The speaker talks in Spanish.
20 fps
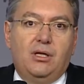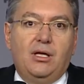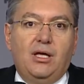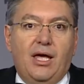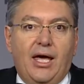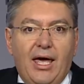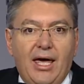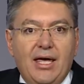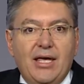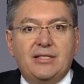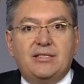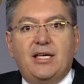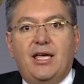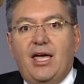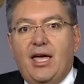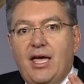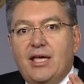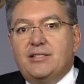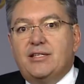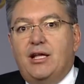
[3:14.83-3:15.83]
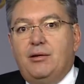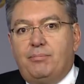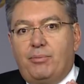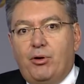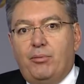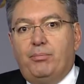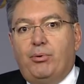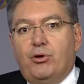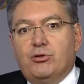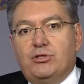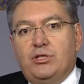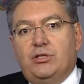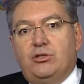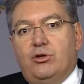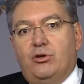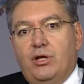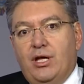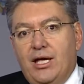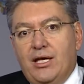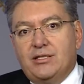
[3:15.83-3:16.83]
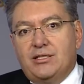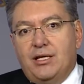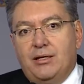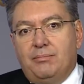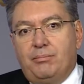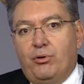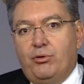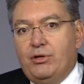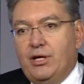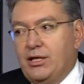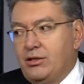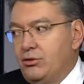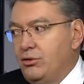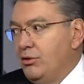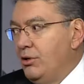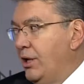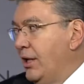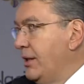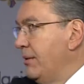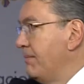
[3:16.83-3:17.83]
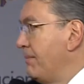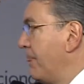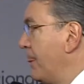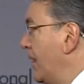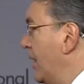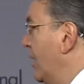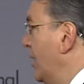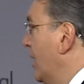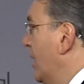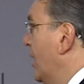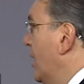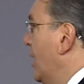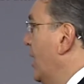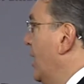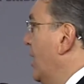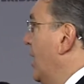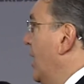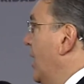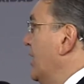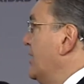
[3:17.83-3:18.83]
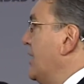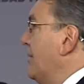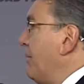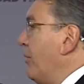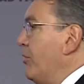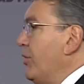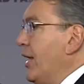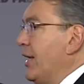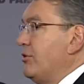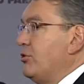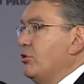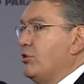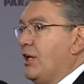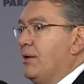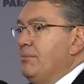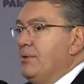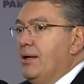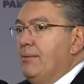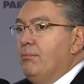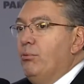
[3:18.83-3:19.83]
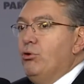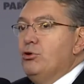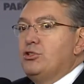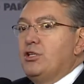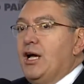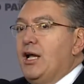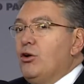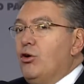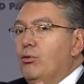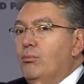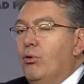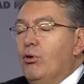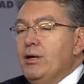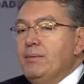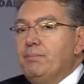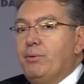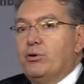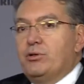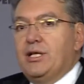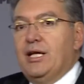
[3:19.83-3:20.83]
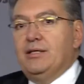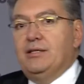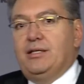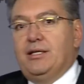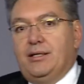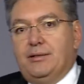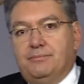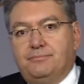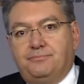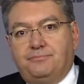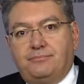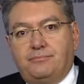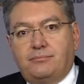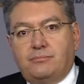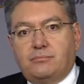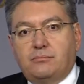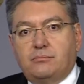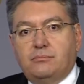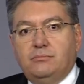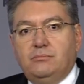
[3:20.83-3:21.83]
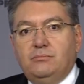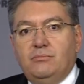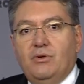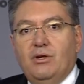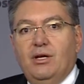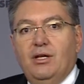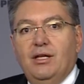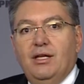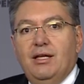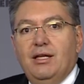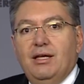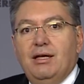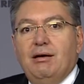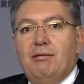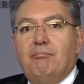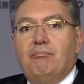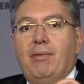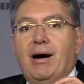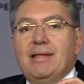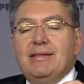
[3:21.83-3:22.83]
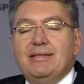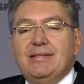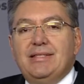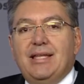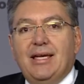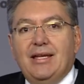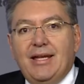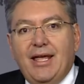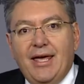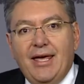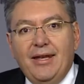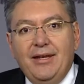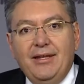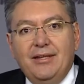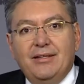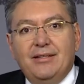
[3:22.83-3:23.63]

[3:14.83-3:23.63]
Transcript: Ese es el propósito de ese proyecto de ley. Ese proyecto también busca algo muy importante, mantener